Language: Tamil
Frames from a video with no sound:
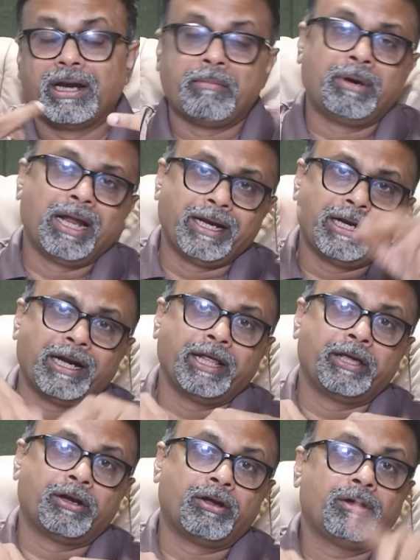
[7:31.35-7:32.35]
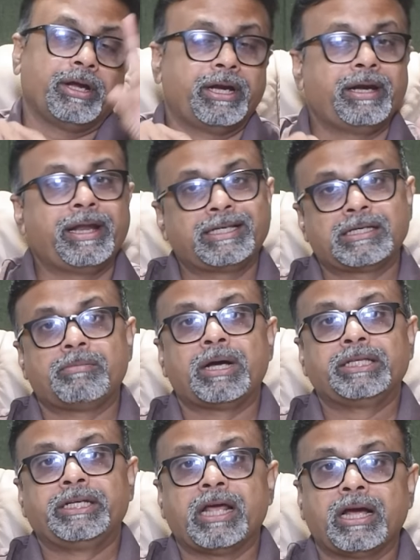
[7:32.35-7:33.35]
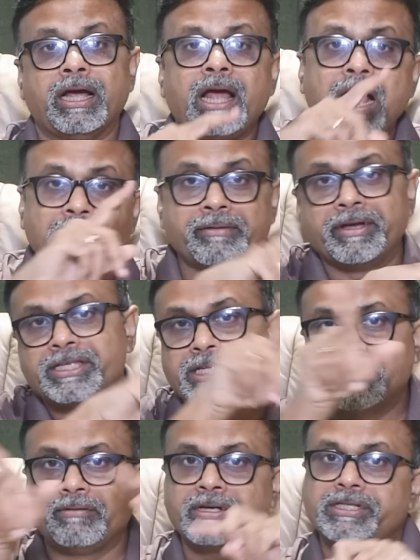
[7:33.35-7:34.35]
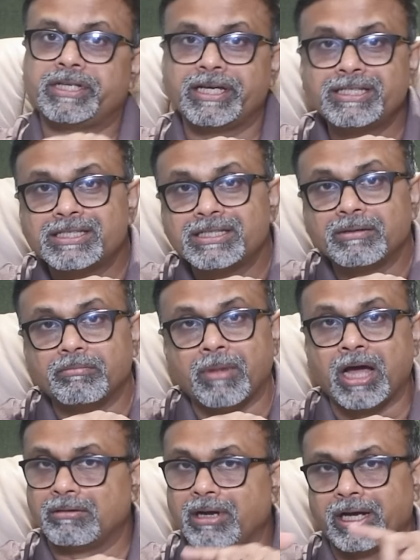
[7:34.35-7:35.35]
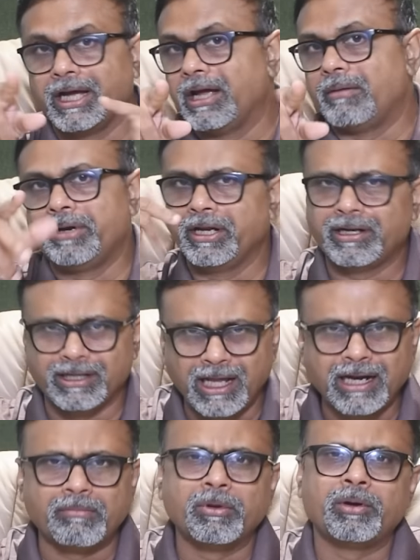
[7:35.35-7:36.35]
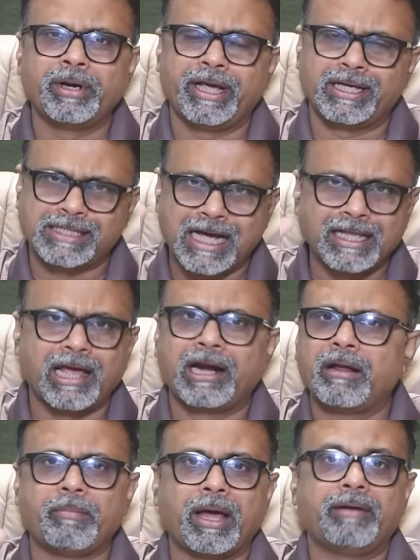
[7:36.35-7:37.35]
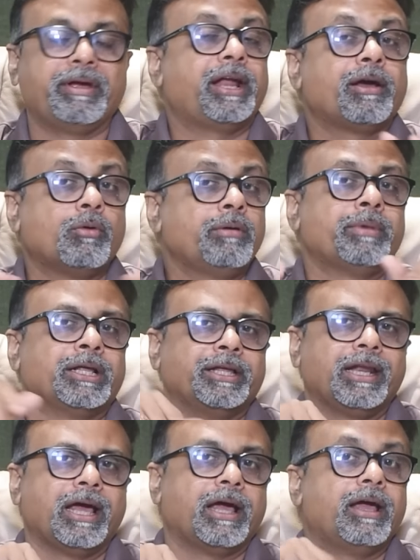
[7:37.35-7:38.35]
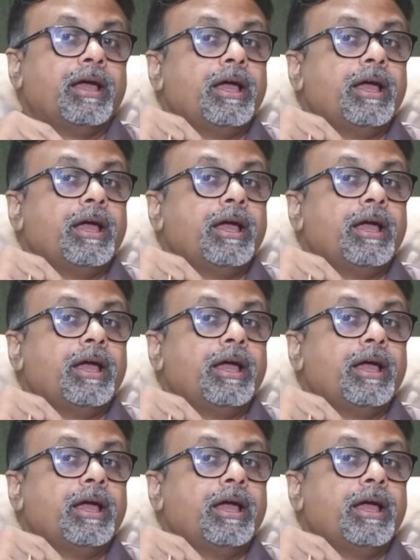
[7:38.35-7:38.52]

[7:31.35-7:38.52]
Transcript: நம்மளாம் என்ன நினைக்கிறோம் இண்டெக்ஸை மாற்றிட்டாங்க அதை வச்சு இன்வெஸ்டர்ஸ் மாறுவாங்க அப்படின்றதான் நம்மளுடைய சாதாரண பார்வை ஏன்னா உண்மை அது இல்லை